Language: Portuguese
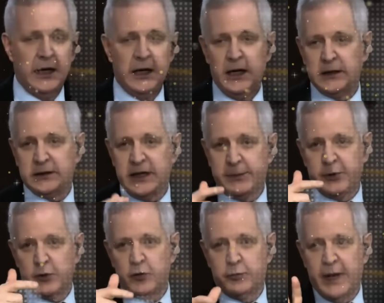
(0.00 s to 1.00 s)
Está é, tá
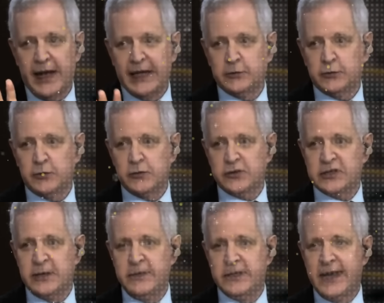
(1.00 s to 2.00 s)
preocupado com
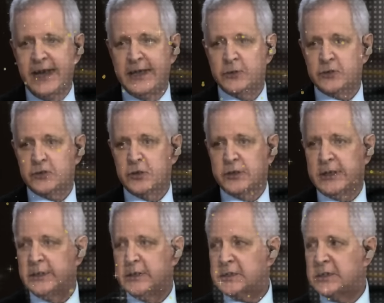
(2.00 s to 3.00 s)
os seminários que
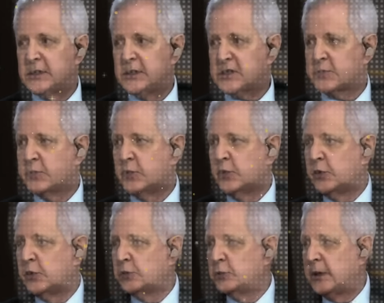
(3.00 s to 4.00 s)
organiza em
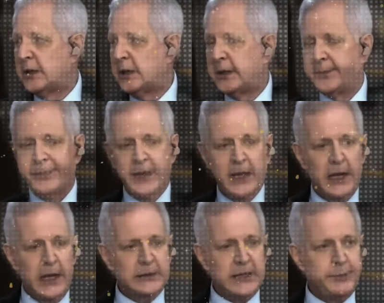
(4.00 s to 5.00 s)
Lisboa,
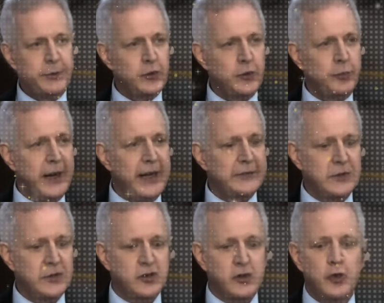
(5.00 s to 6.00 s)
está
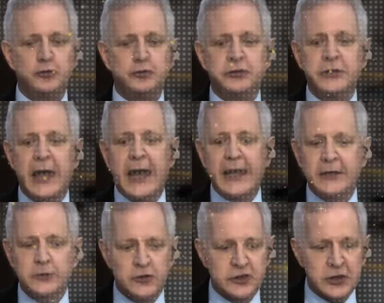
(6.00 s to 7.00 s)
preocupado em soltar,
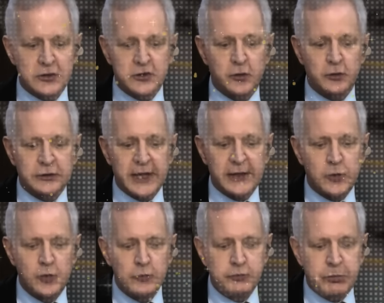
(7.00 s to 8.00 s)

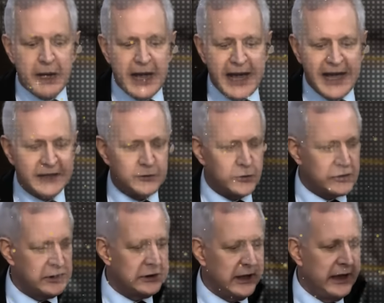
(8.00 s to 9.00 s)
soltar
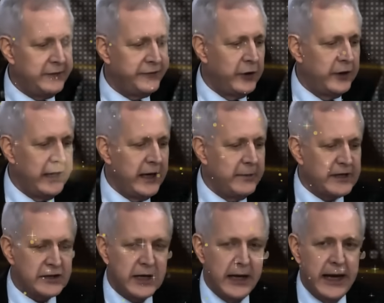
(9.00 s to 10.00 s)
culpados, em
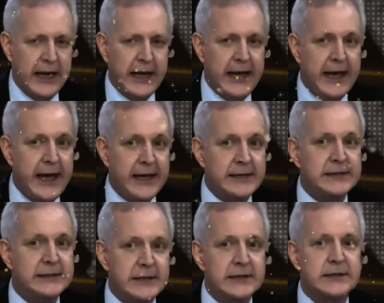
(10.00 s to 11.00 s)
telefonemas,
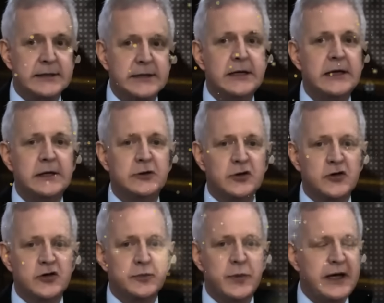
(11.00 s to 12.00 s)
esses sim,
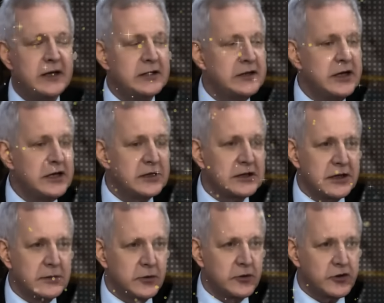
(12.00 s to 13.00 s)

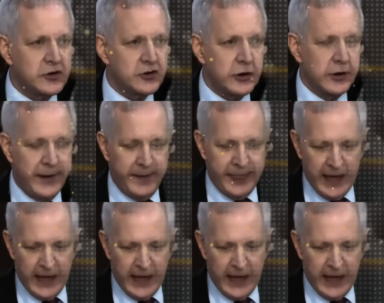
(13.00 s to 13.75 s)
suspeitíssimos,